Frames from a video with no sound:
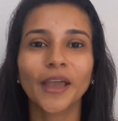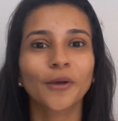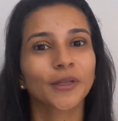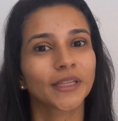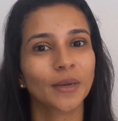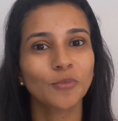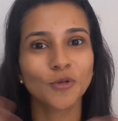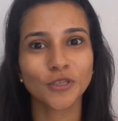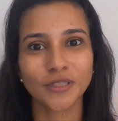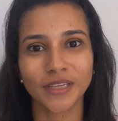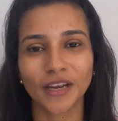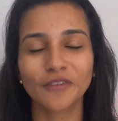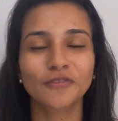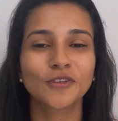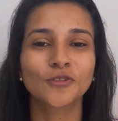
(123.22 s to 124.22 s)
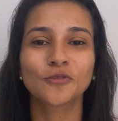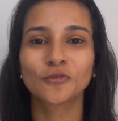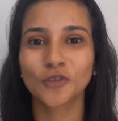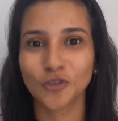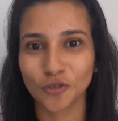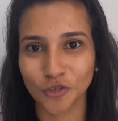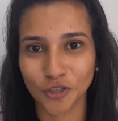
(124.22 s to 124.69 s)
né? Eu até mostrei, fiz o
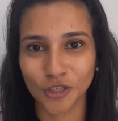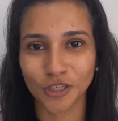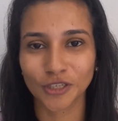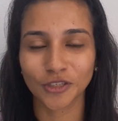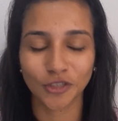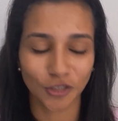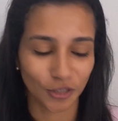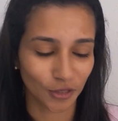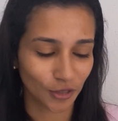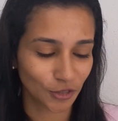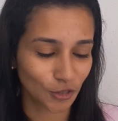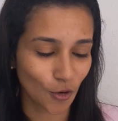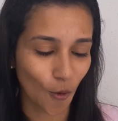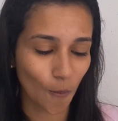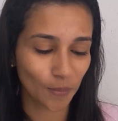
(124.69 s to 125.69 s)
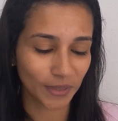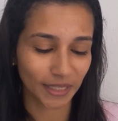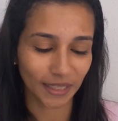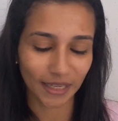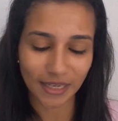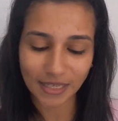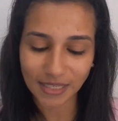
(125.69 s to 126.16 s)
vídeo de, de, de
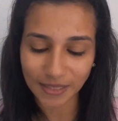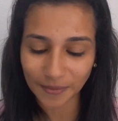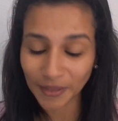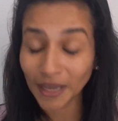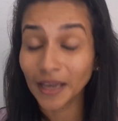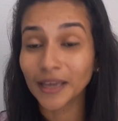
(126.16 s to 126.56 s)
comprinhas.